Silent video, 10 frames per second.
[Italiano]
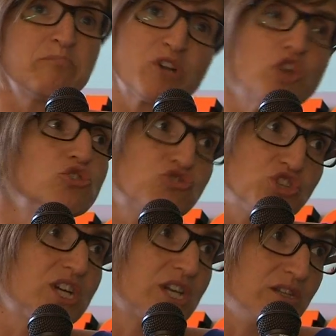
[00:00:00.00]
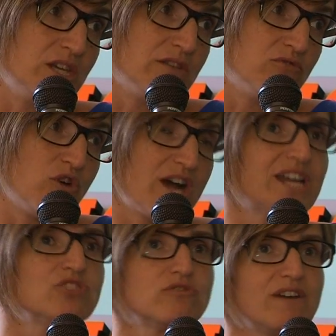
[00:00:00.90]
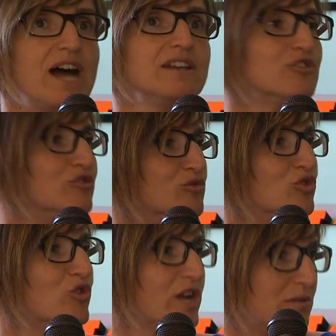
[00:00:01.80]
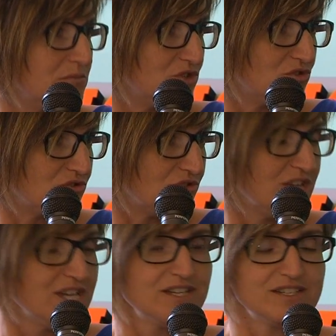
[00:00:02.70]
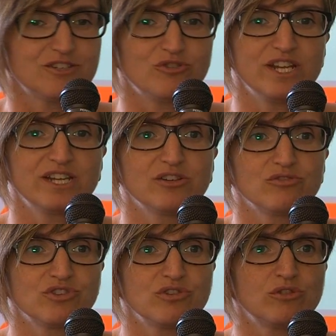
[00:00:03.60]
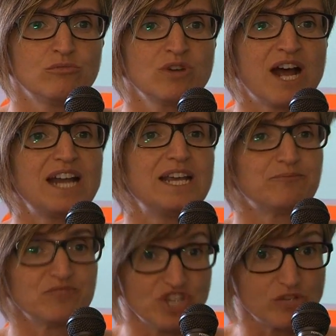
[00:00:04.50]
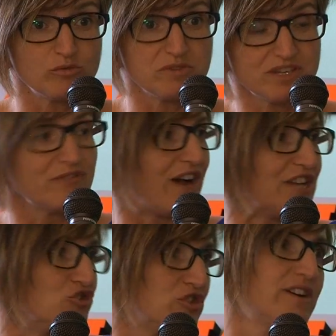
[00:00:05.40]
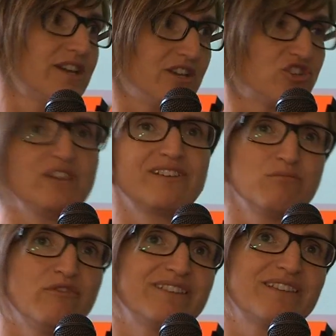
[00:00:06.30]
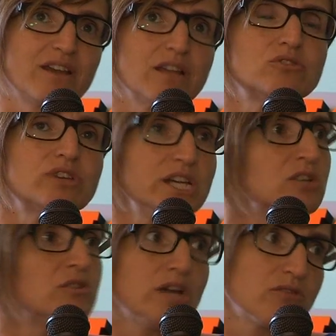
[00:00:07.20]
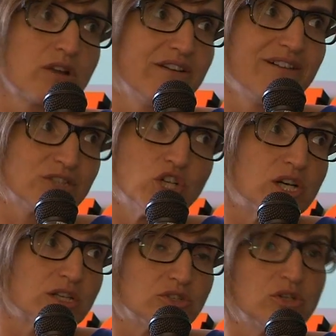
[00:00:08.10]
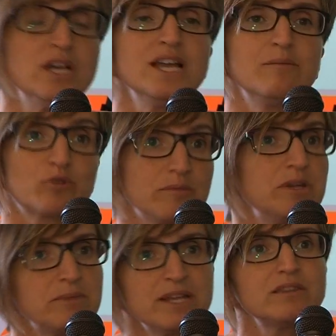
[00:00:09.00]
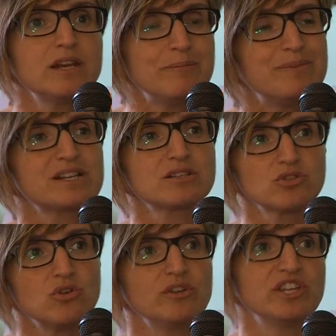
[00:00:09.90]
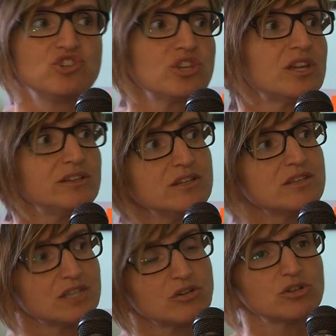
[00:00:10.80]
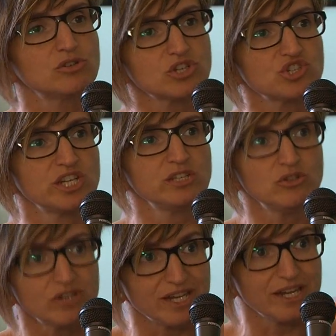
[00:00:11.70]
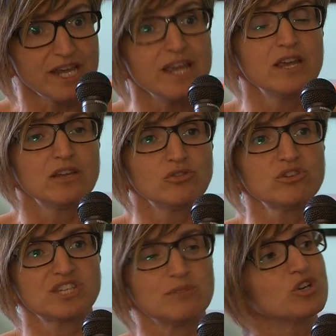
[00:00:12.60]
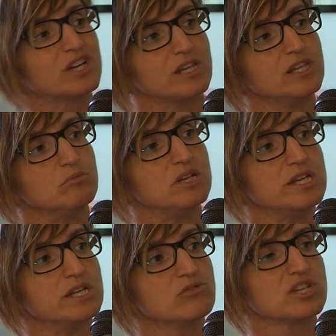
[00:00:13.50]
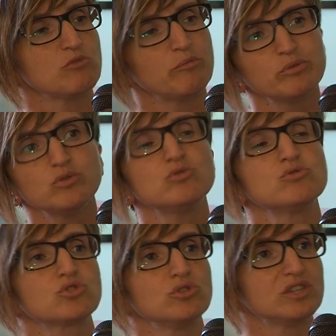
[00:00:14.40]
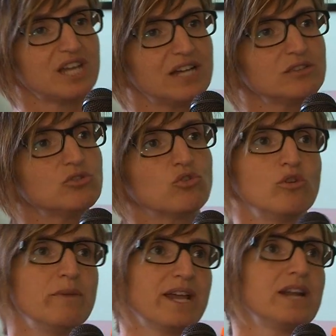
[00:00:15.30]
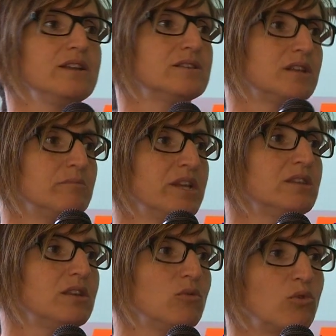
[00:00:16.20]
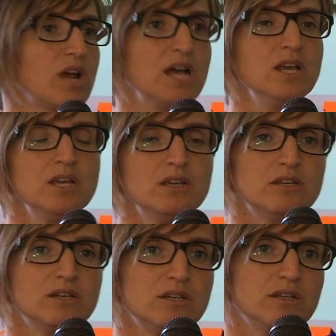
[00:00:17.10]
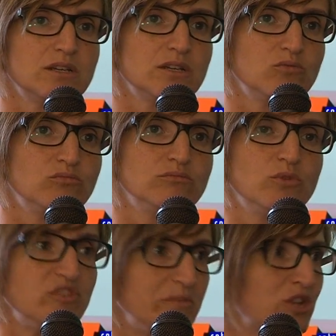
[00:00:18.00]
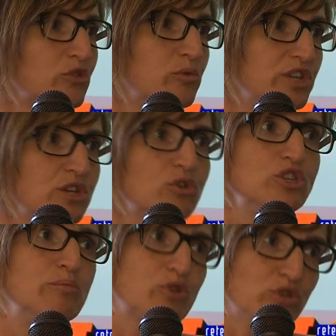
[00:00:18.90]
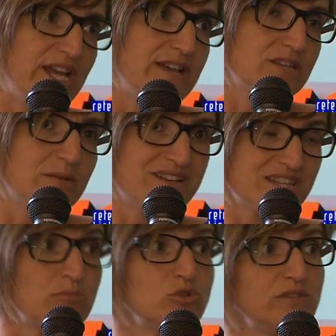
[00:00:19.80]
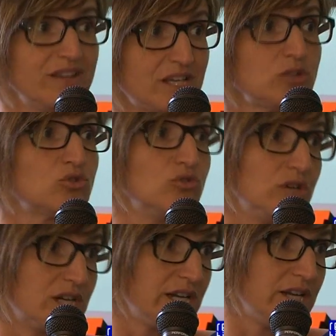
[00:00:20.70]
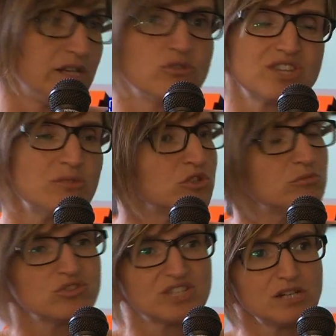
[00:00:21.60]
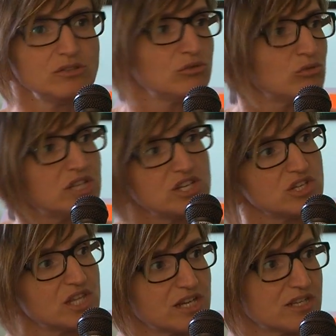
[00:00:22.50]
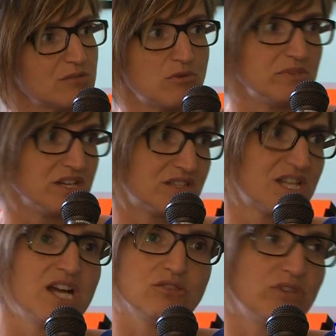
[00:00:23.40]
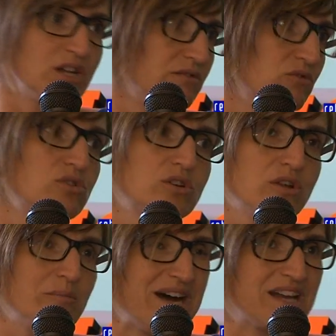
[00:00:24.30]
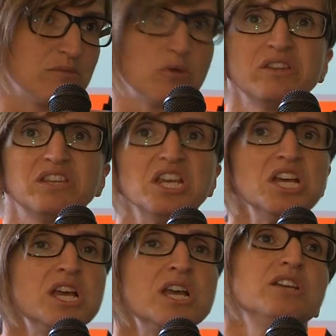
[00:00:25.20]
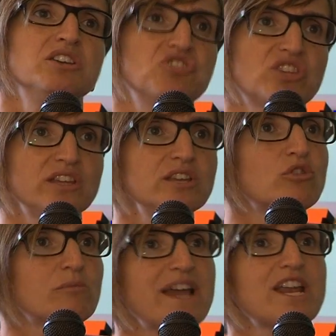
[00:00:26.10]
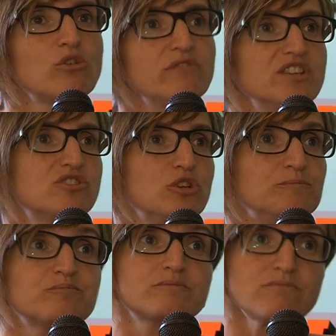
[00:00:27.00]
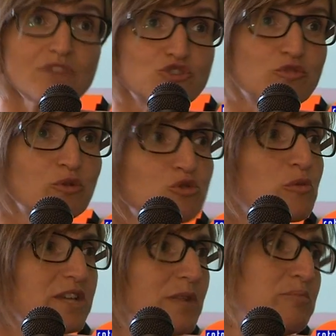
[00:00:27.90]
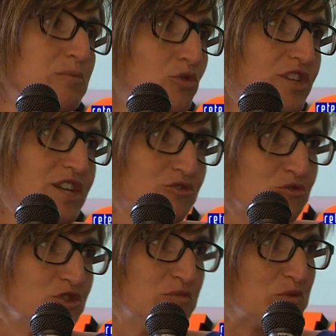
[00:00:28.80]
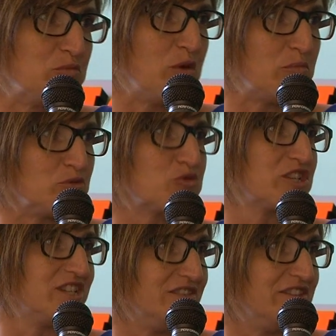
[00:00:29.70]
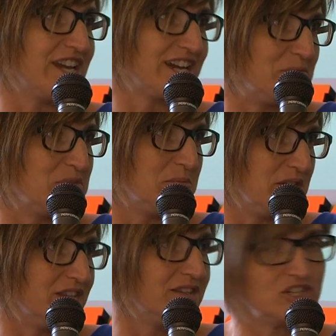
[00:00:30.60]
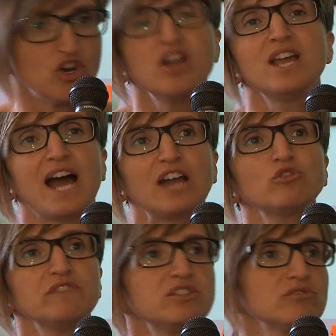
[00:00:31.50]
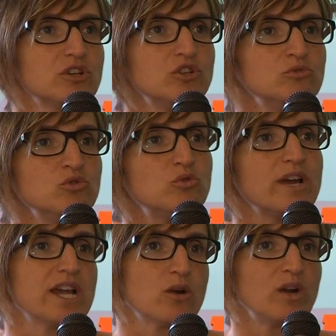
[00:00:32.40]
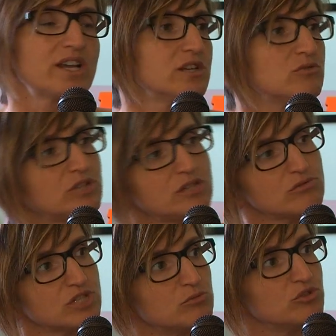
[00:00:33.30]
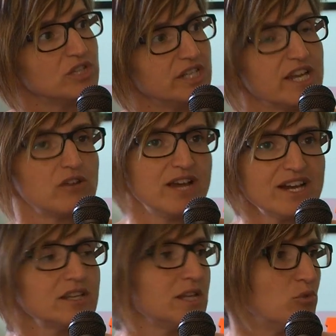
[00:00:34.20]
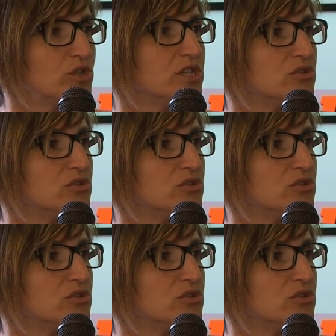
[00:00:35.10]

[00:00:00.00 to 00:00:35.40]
però io ci credevo, anche Giovanni comunque il mio eh, collega in consiglio comunale già due mesi fa diceva che ce l'avremmo fatta anche a Torino e non aveva torto, probabilmente le persone, i cittadini si stanno accorgendo che noi siamo credibili, non siamo più soltanto come era inizialmente una, eh, un movimento politico di protesta, ma stiamo diventando concreti e lo stiamo dimostrando in tutte le città che stiamo amministrando, da Livorno a Parma, quindi i cittadini ormai hanno visto soprattutto quelli del Piemonte che sono sempre un po' più schivi ai cambiamenti, no? hanno visto che comunque qualche risultato riusciamo a ottenerlo e anche dei buoni